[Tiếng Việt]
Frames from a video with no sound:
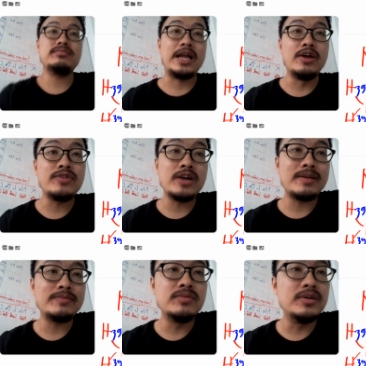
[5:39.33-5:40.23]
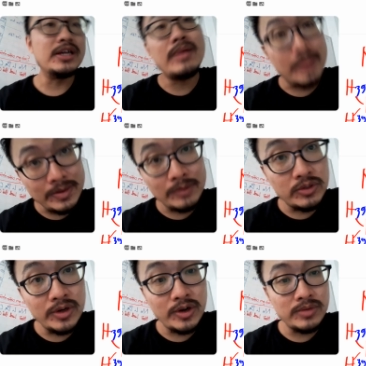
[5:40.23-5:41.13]
tài liệu cho 160 thì bạn bấm
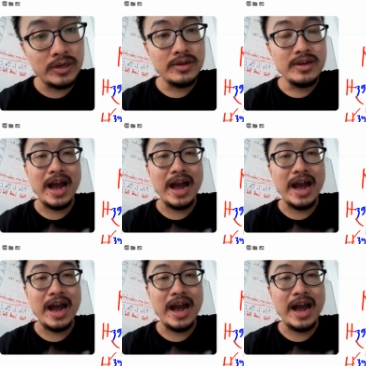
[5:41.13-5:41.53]
160 cũng được